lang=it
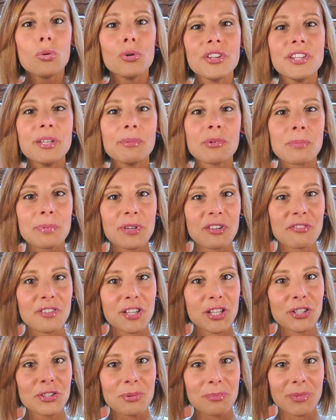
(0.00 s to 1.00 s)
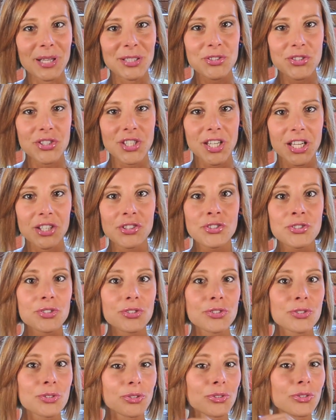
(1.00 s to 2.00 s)
Ultimo preferito
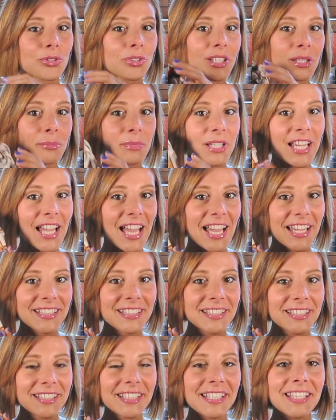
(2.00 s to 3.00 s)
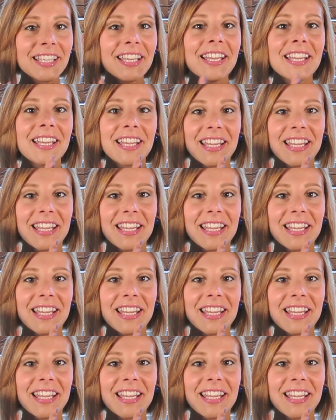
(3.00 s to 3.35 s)
mangereccio sono i michetti